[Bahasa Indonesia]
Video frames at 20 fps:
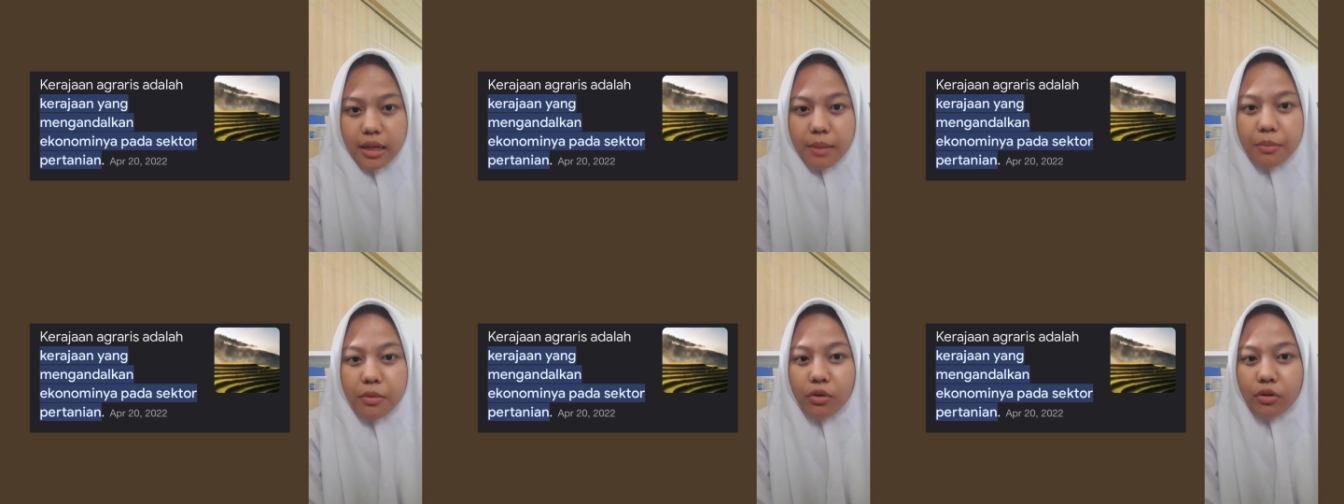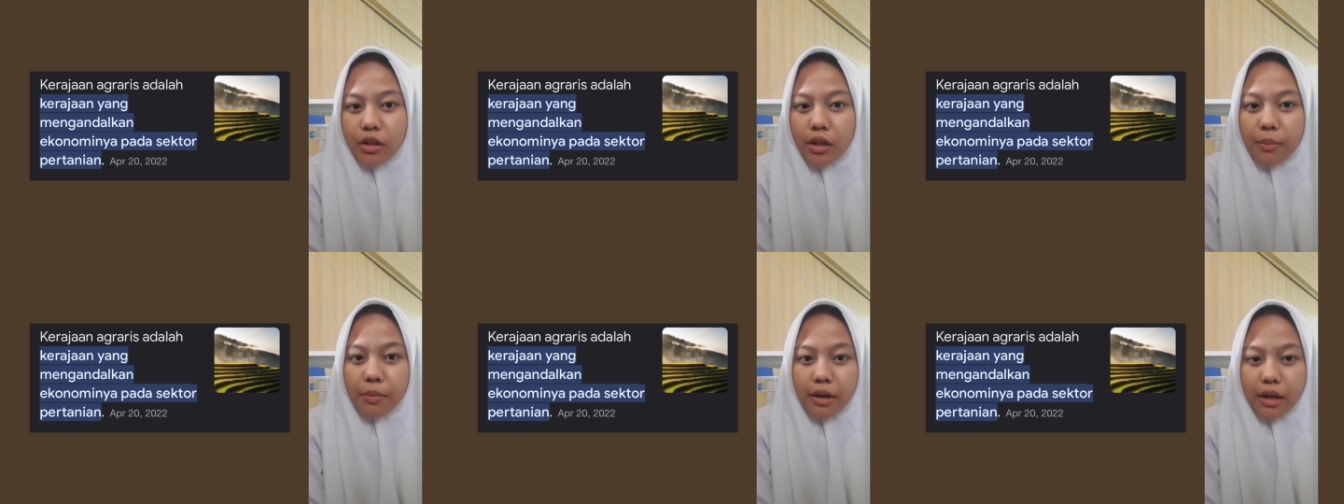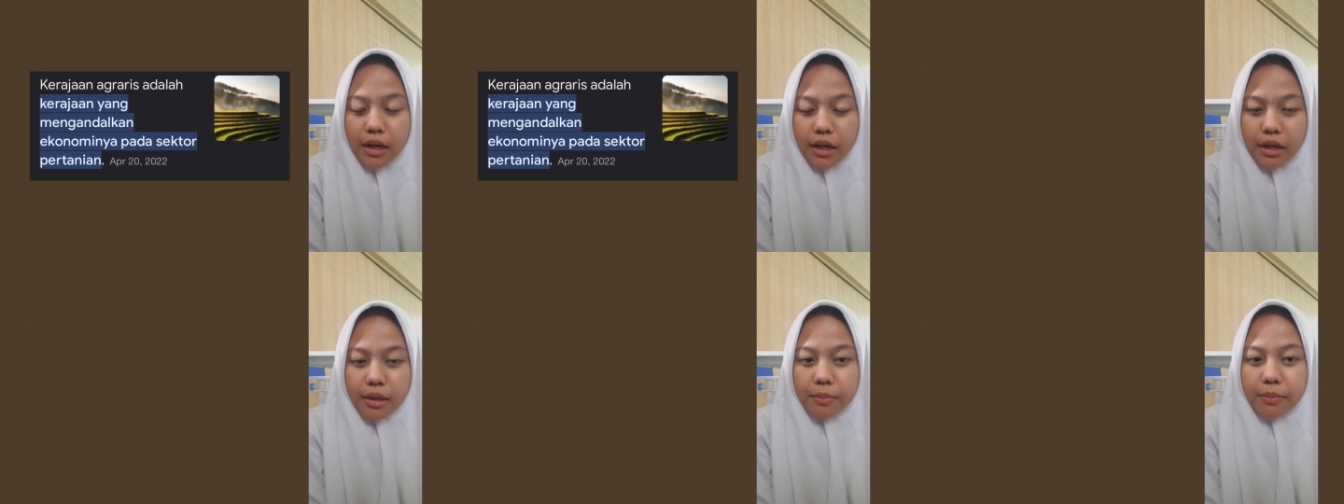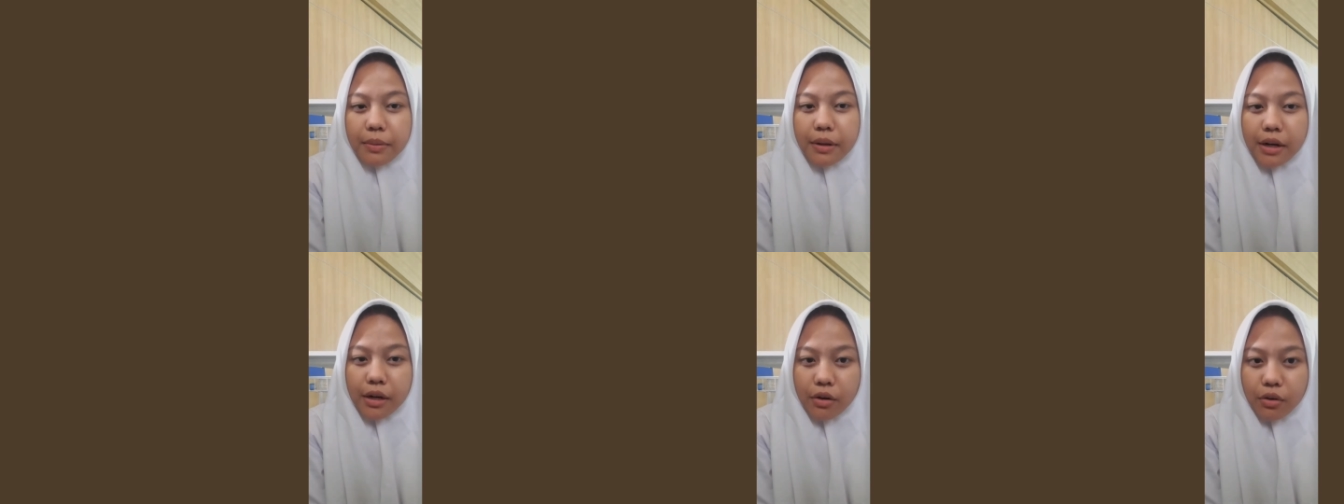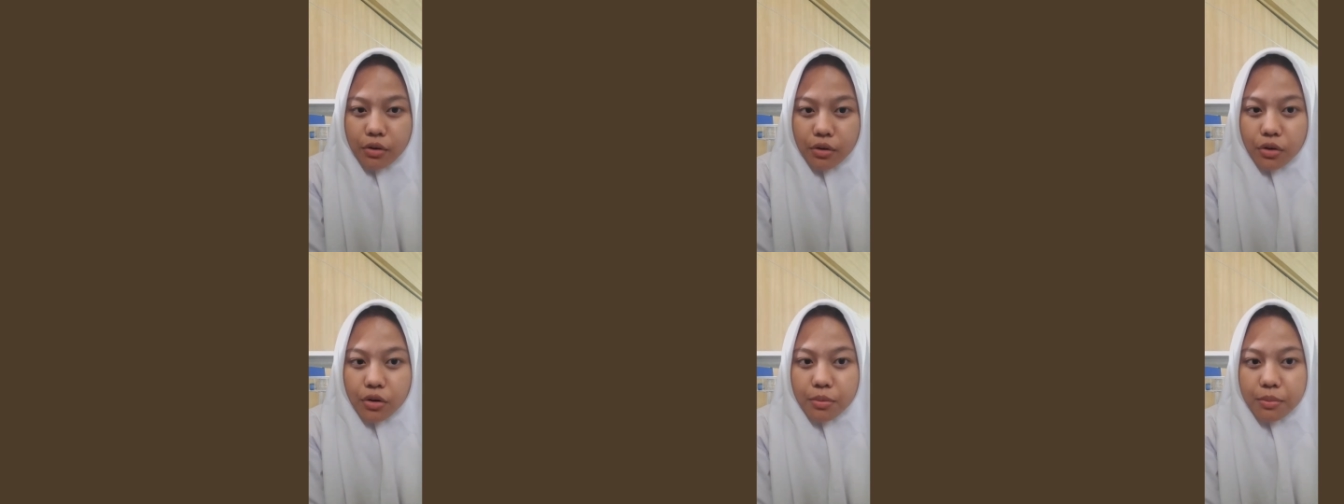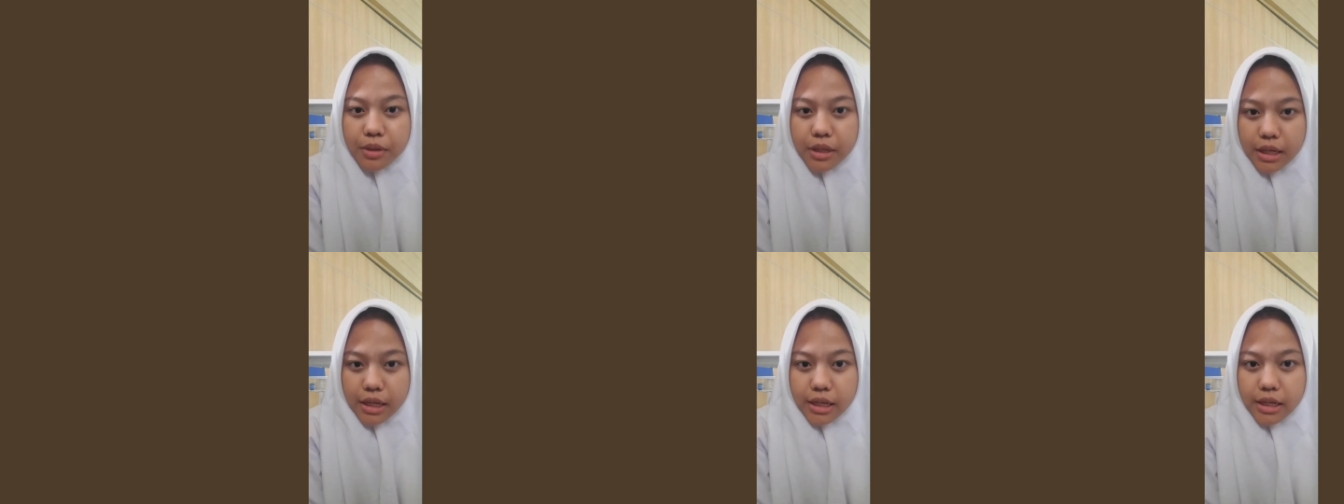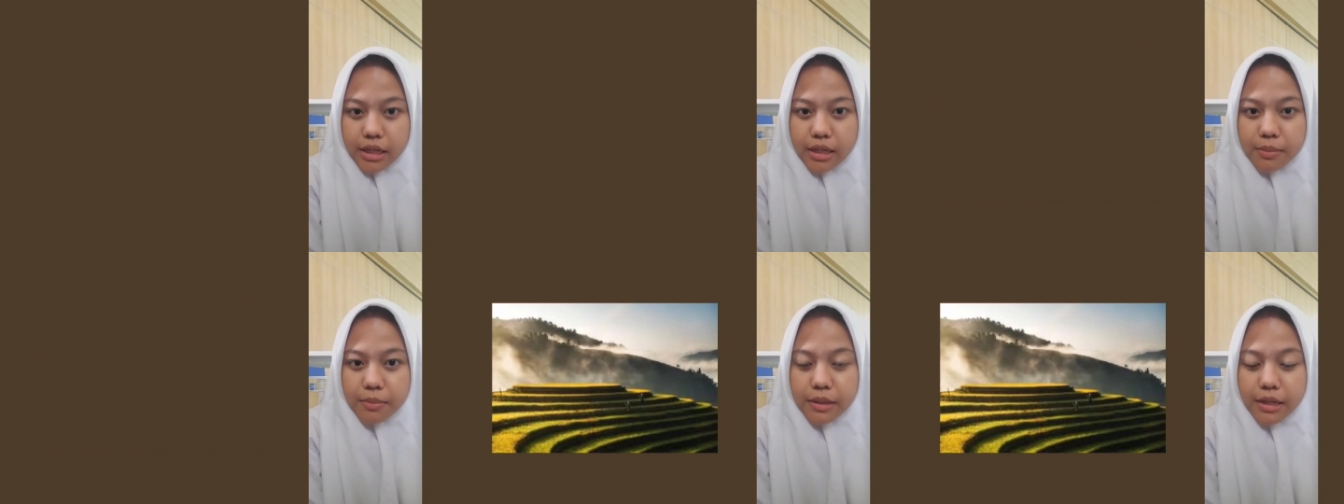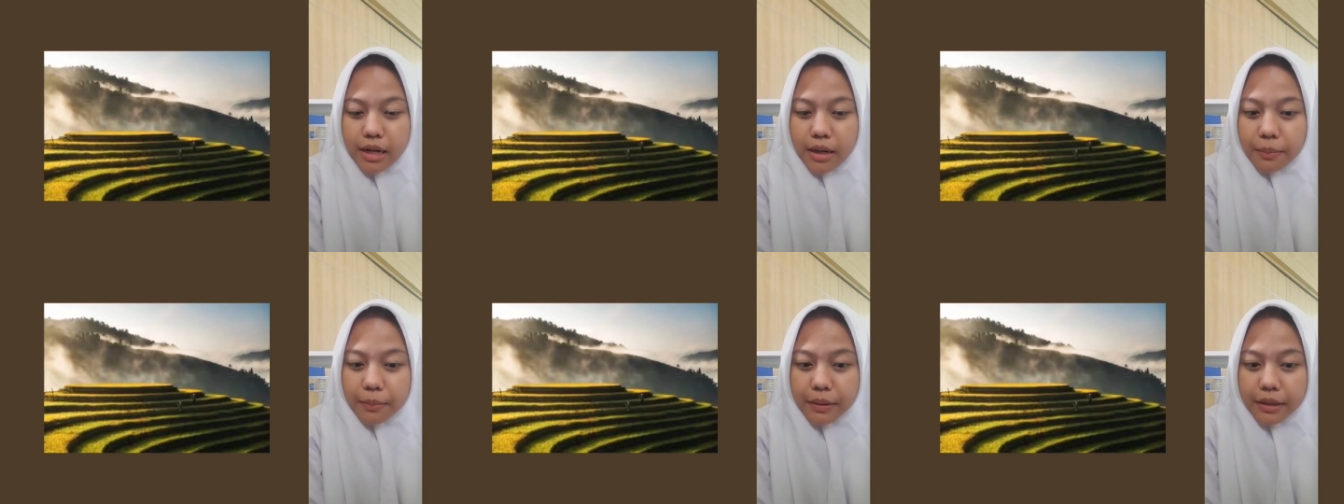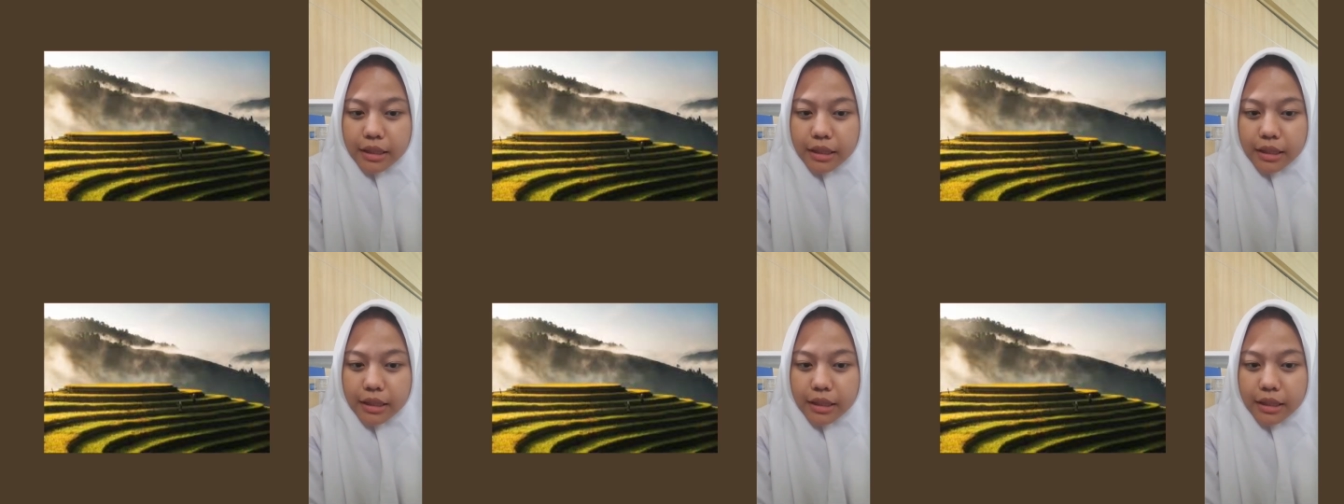yang mengutamakan perekonomian di bidang